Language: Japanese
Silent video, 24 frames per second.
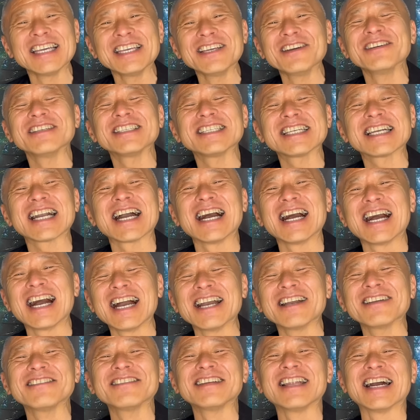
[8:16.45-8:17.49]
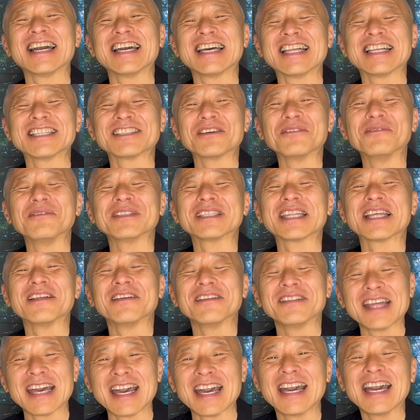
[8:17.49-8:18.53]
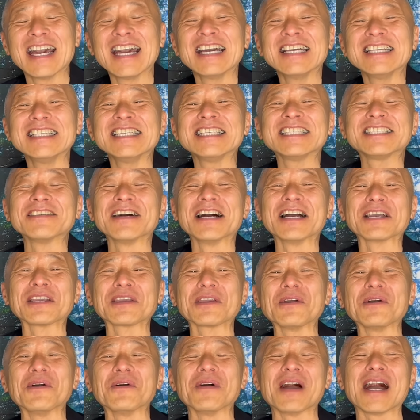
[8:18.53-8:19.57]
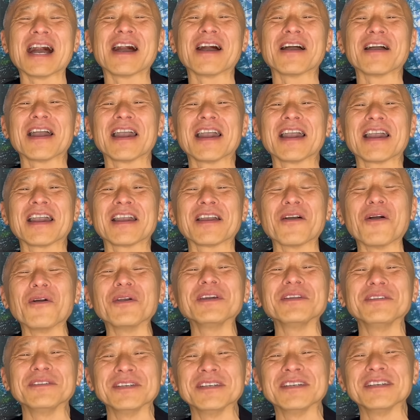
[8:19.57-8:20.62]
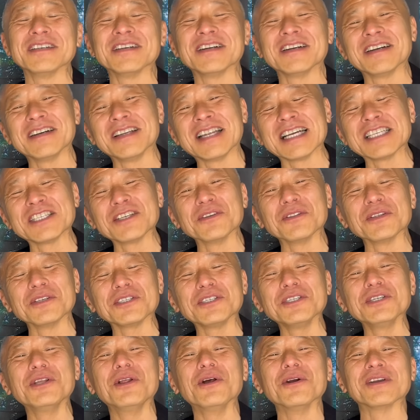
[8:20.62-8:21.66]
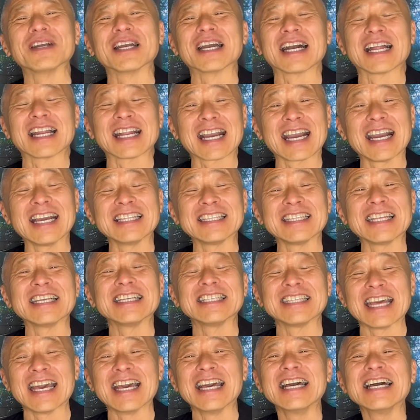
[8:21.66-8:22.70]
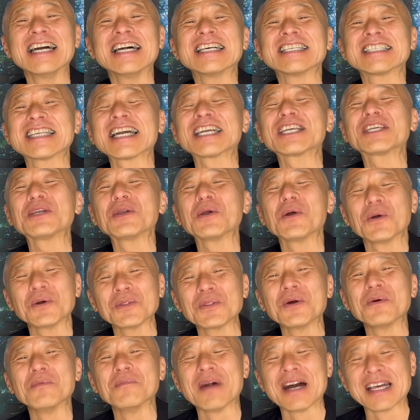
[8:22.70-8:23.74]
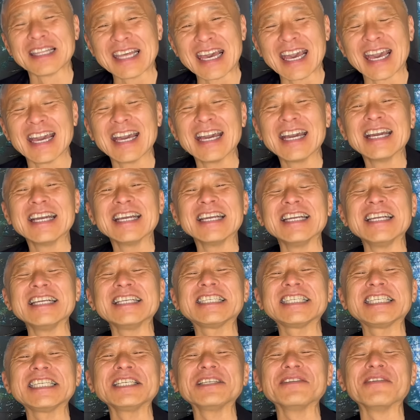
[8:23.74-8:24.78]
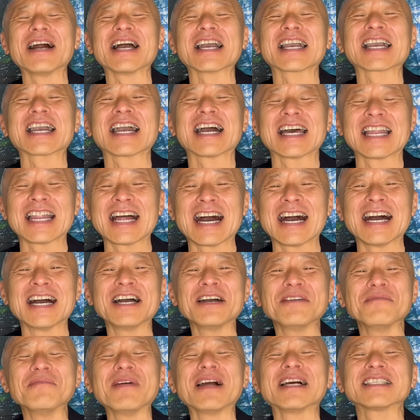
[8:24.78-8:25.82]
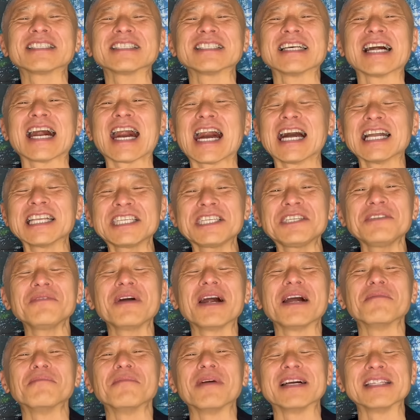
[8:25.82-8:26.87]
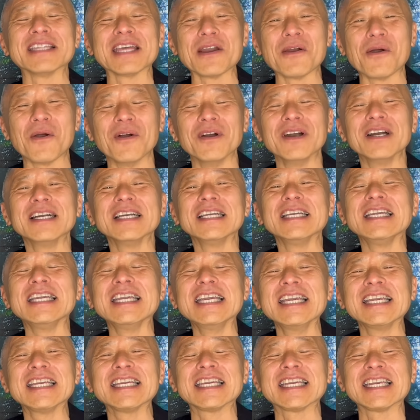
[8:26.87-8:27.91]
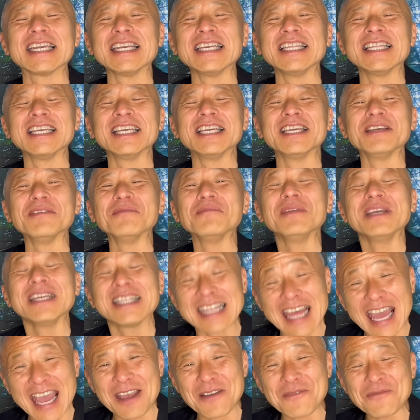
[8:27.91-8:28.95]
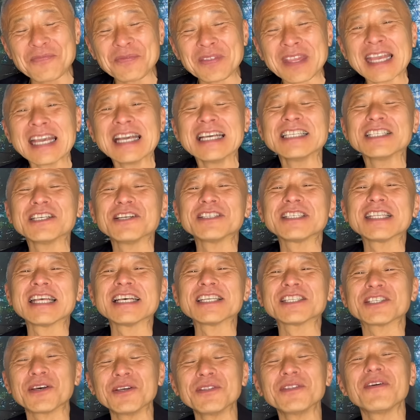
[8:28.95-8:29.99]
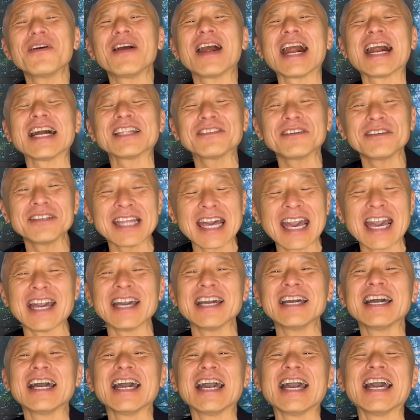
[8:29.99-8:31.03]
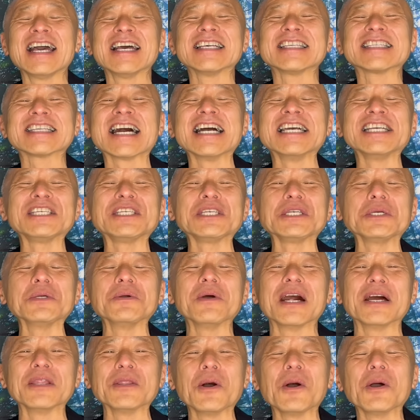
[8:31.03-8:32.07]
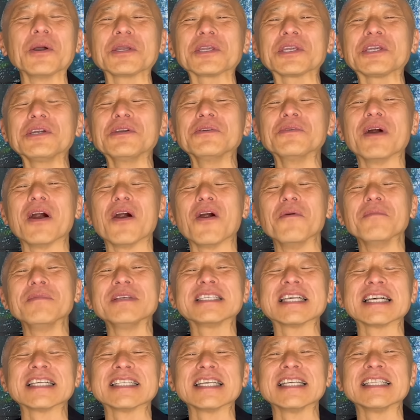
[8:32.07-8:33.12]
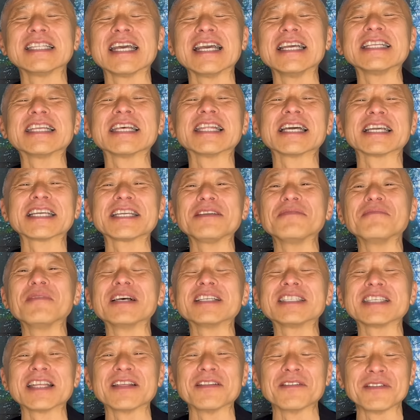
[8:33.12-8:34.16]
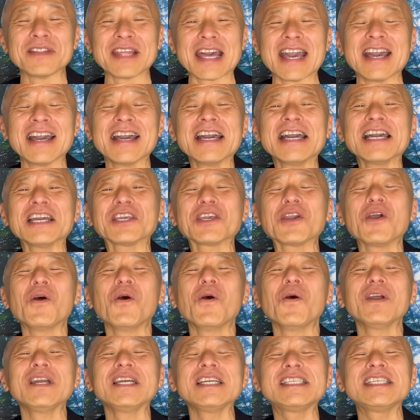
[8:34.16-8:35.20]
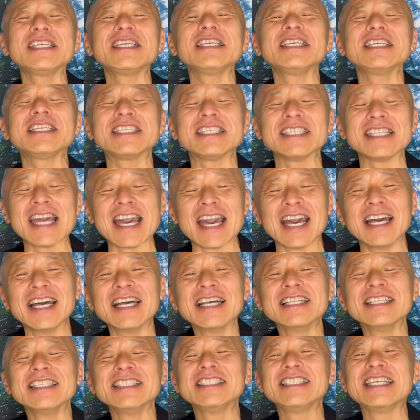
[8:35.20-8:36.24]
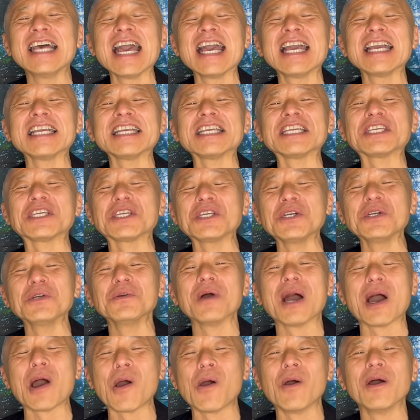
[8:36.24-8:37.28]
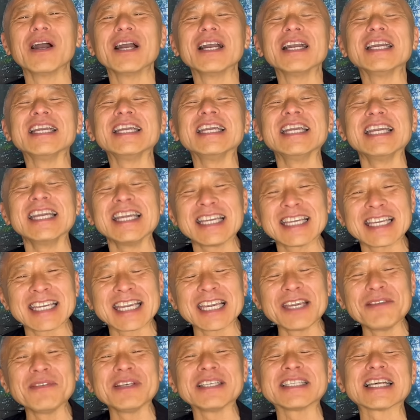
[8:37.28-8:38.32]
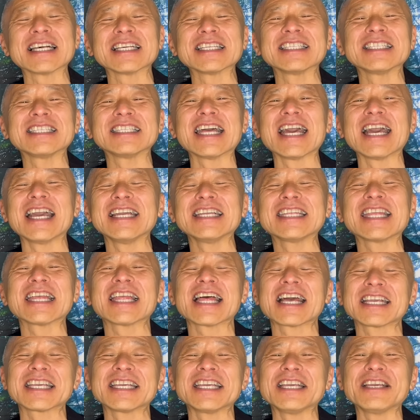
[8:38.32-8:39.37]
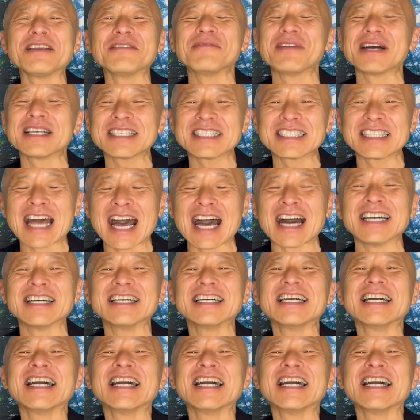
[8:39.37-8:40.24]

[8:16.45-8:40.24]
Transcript: よじかんはんぐらいだと思ったので、実は今日は、えー、お昼、ラジオの収録から帰ってきて、先ほどまでいちわからまずはちわまでを一気に見て、そしてその後で、えー、最終話のきゅうわを見させていただきましたので、今日いちにちで全きゅうわを一気見させていただきました。